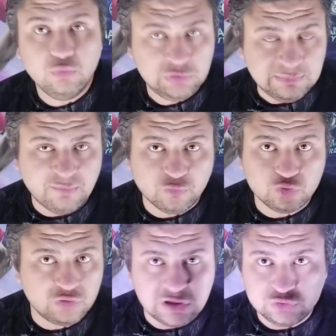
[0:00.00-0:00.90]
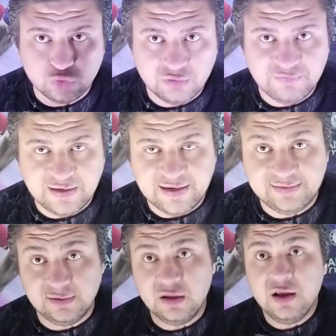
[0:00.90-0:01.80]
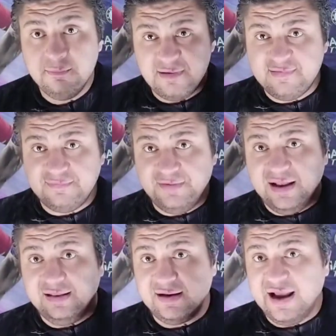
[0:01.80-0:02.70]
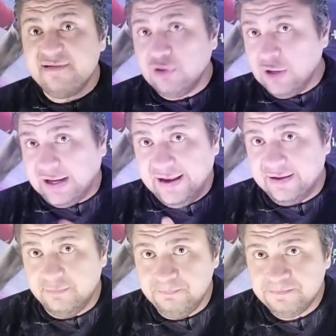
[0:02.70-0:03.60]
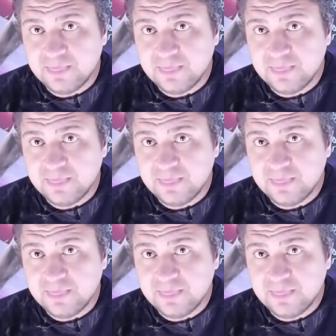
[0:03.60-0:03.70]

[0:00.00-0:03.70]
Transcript: وده المفروض ان ده شغل فينجادا بس فعلا عايز اقول لك حاجه